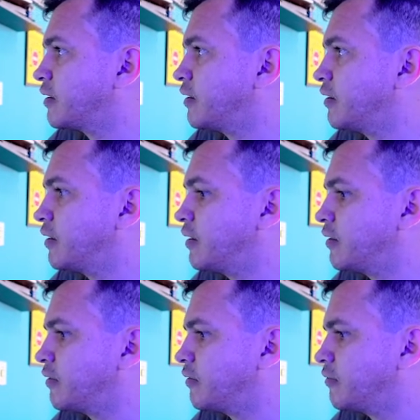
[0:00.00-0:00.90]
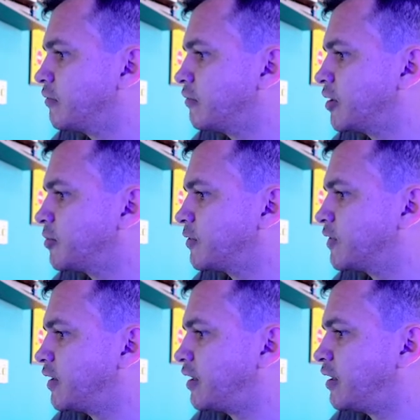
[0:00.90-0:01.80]
E uma
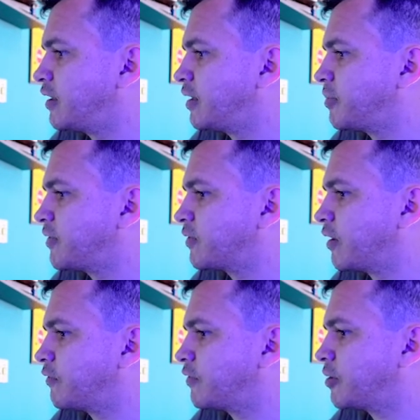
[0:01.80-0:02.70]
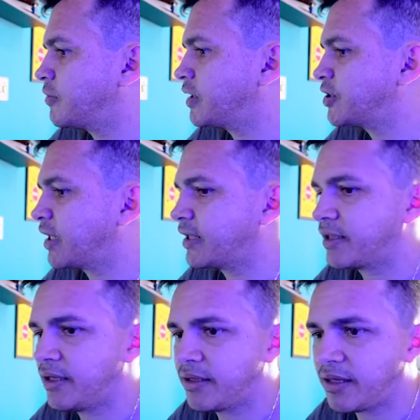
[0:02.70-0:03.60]
musiquinha, né, pessoal? Vamos deixar a
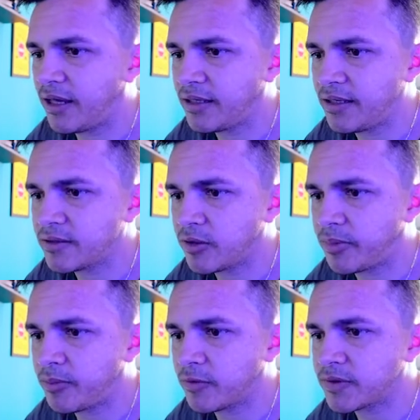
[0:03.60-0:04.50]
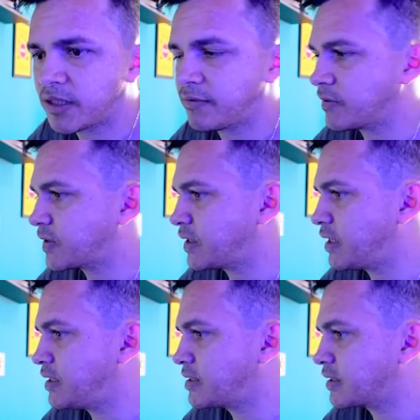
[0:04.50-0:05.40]
trilha aqui. Aqui é só para mostrar a
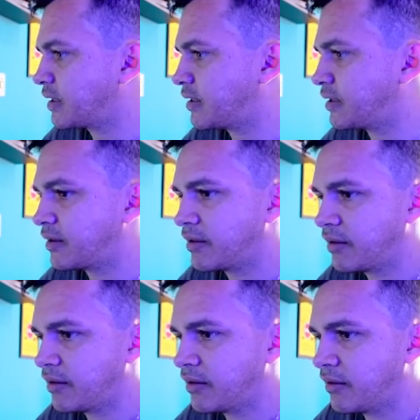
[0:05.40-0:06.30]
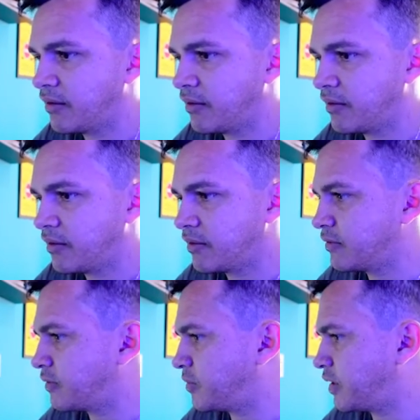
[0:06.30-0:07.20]
vocês, galera.
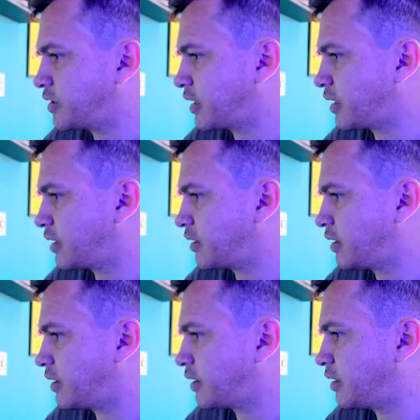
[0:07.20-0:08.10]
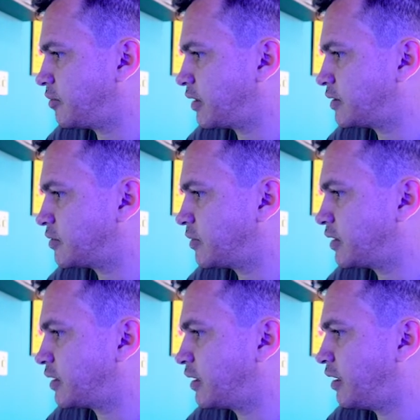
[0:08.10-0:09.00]
Vou deixar aqui a trilha aqui, mais ou
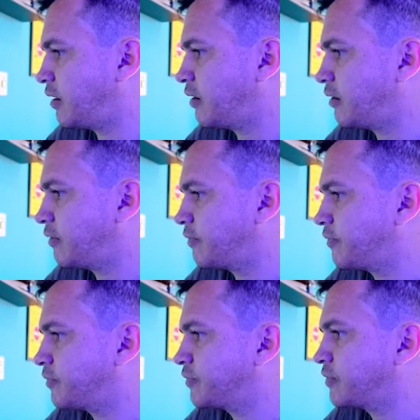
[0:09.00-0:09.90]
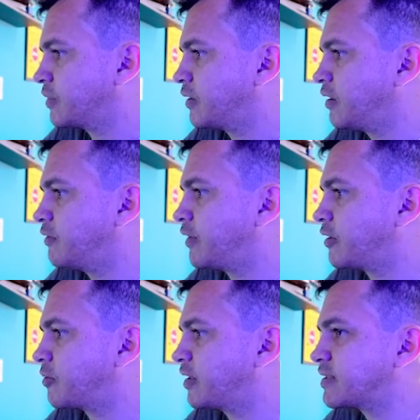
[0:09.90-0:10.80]
menos aqui. E vai
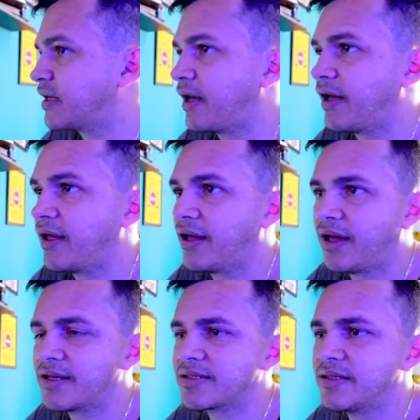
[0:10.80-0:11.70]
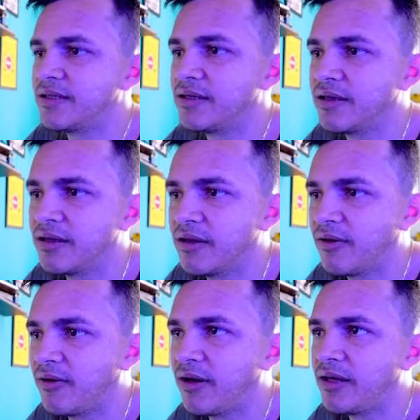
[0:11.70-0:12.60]
começar assim.
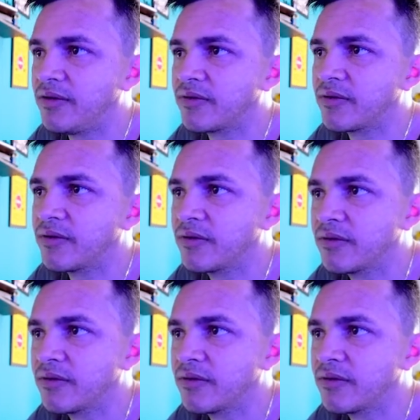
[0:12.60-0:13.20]
Olha isso.